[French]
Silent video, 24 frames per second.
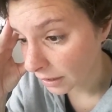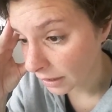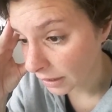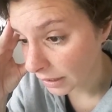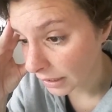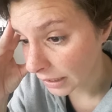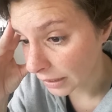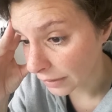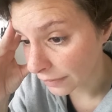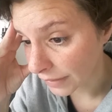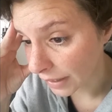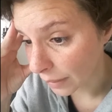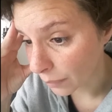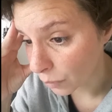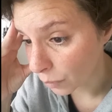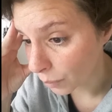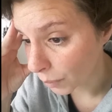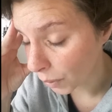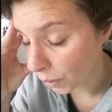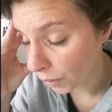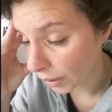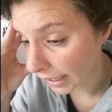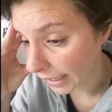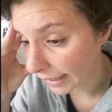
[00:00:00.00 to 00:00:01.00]
qui va me
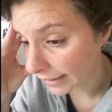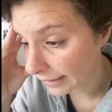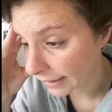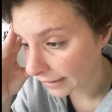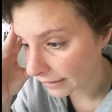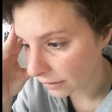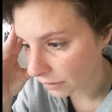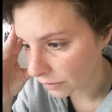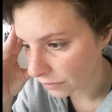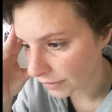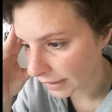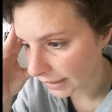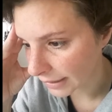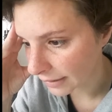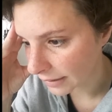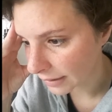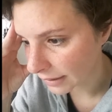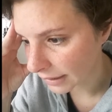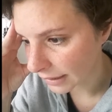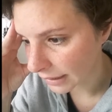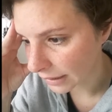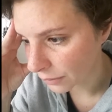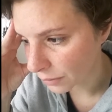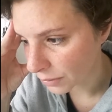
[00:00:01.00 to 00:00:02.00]
prendre la tête, en
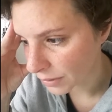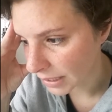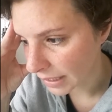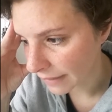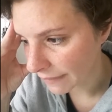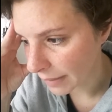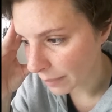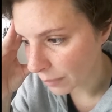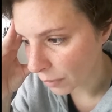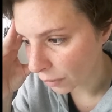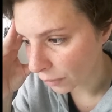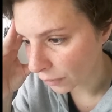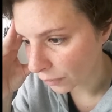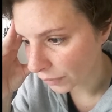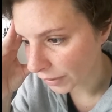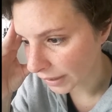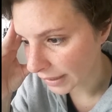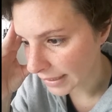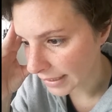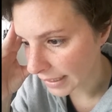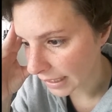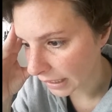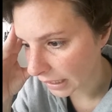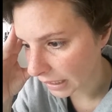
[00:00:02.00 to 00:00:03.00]
fait, et que ça va m'enlever
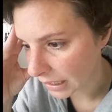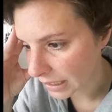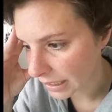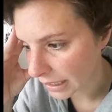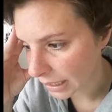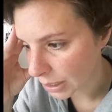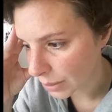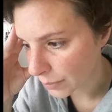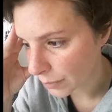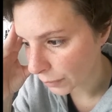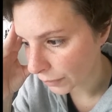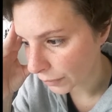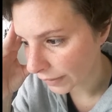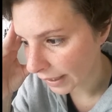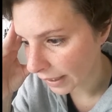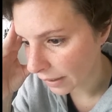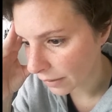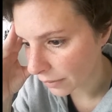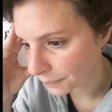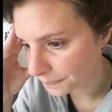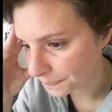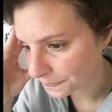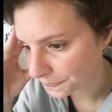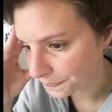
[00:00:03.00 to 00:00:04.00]
une sacrée charge
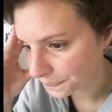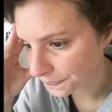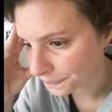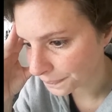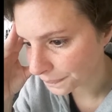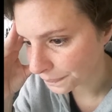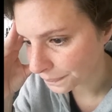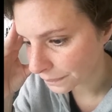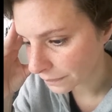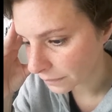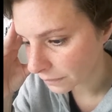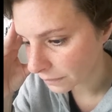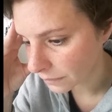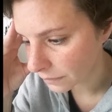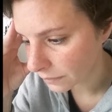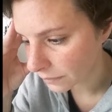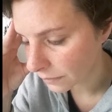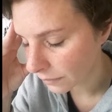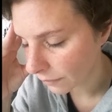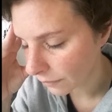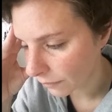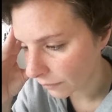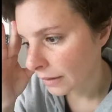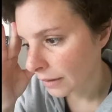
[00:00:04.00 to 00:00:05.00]
mentale.
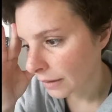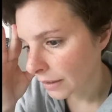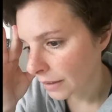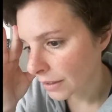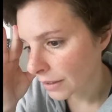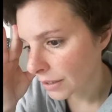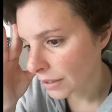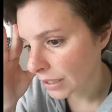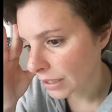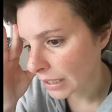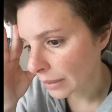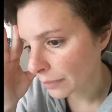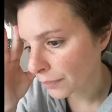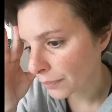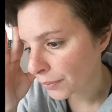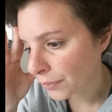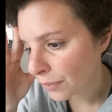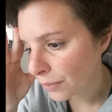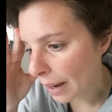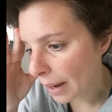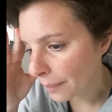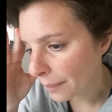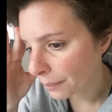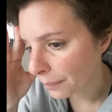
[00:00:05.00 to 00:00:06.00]
J'ai
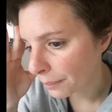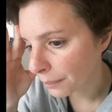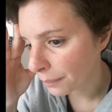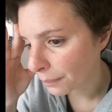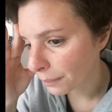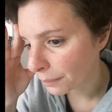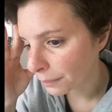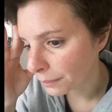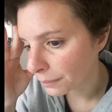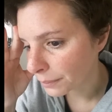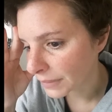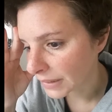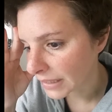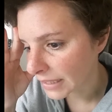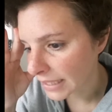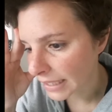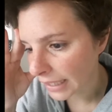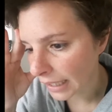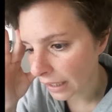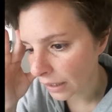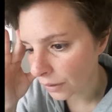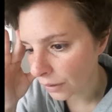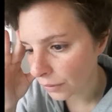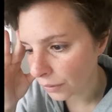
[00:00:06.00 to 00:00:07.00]
plus à me
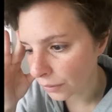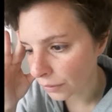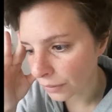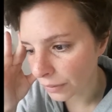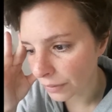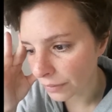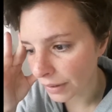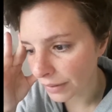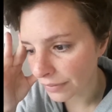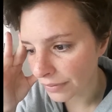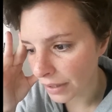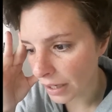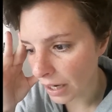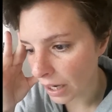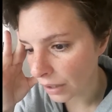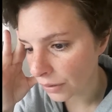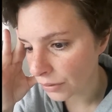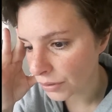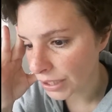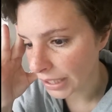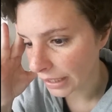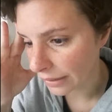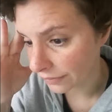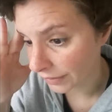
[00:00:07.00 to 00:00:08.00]
dire que va falloir
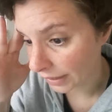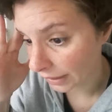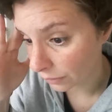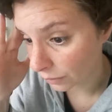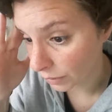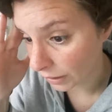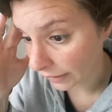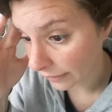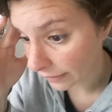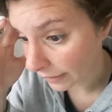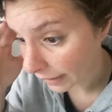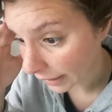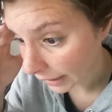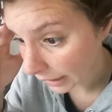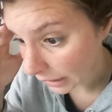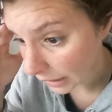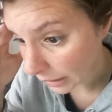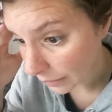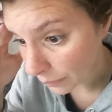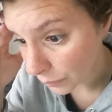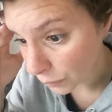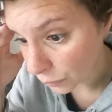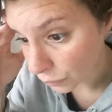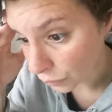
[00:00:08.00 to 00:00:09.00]
que j'aille faire de
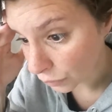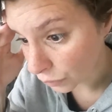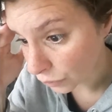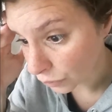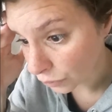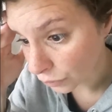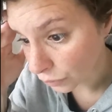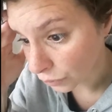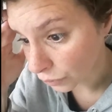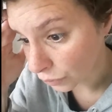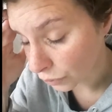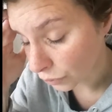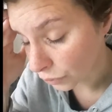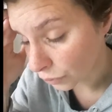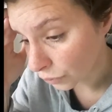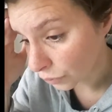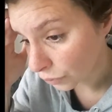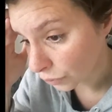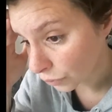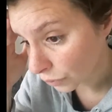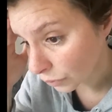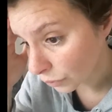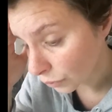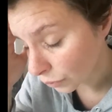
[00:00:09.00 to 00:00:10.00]
l'intérim
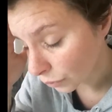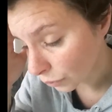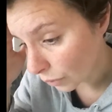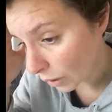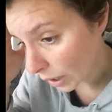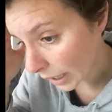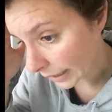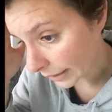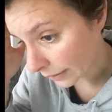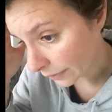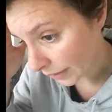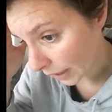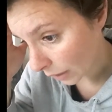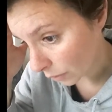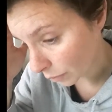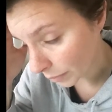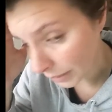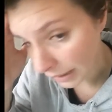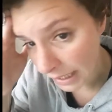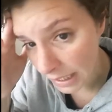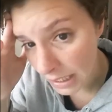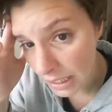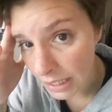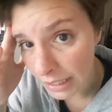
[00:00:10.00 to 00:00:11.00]
ou, aller faire le
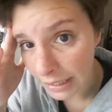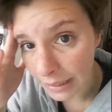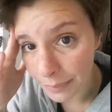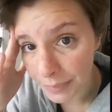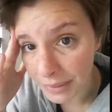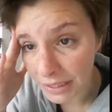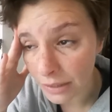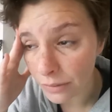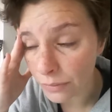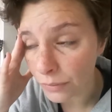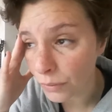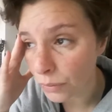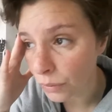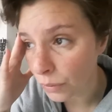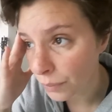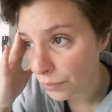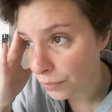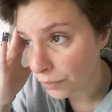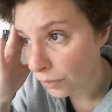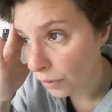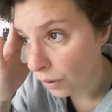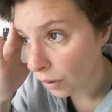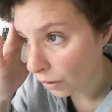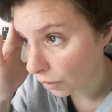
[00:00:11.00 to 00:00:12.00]
ménage chez les petits vieux
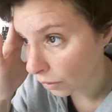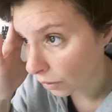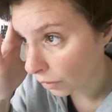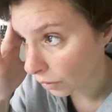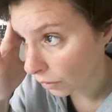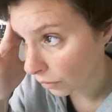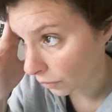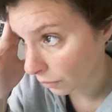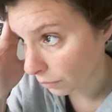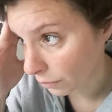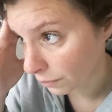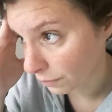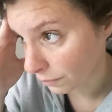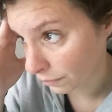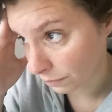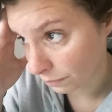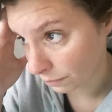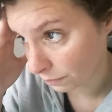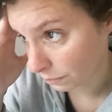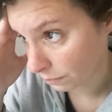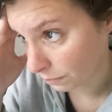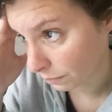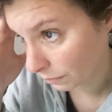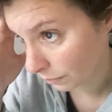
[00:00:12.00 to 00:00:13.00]
pour euh,
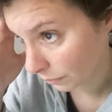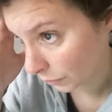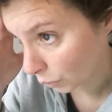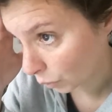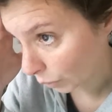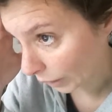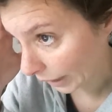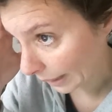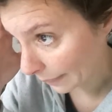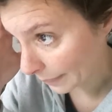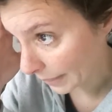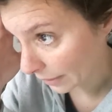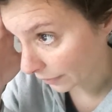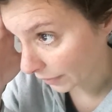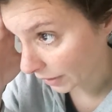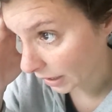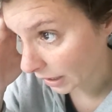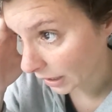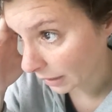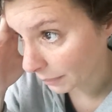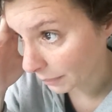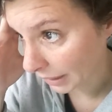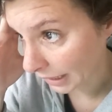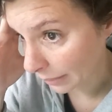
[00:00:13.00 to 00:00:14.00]
nourrir ma
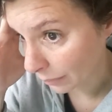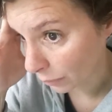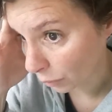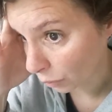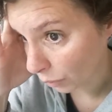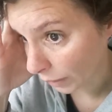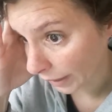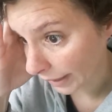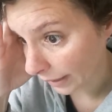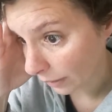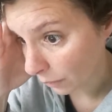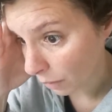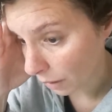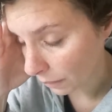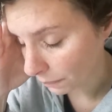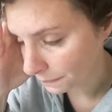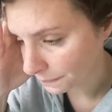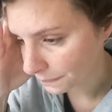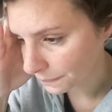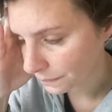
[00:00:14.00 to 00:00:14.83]
fille et payer mon loyer, quoi.